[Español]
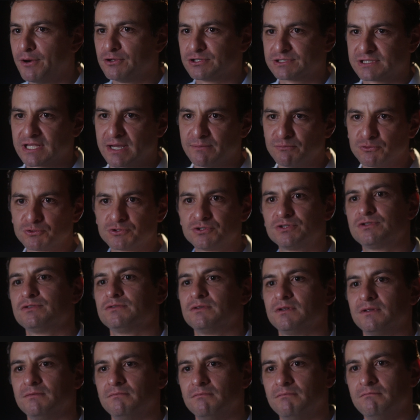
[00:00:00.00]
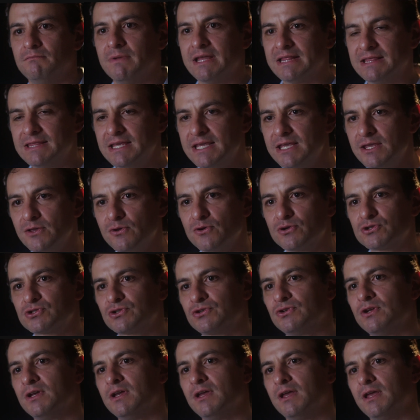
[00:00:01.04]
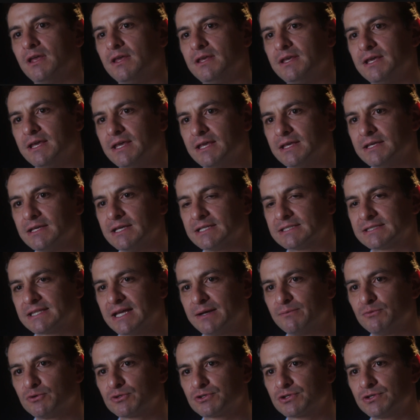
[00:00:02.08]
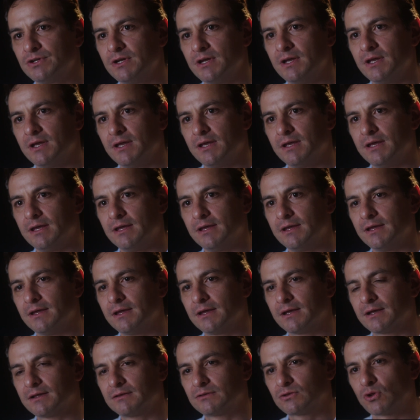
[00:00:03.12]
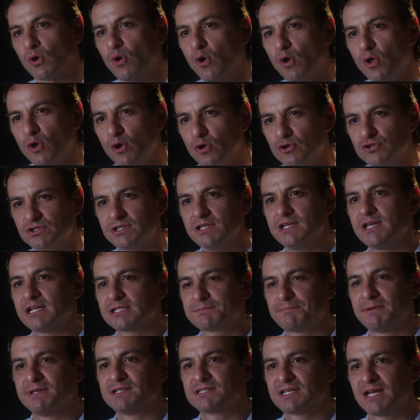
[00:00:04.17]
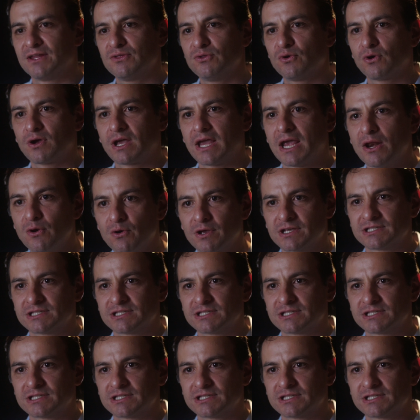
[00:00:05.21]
estamos metidos y estamos eh, todos los días pensando qué es lo que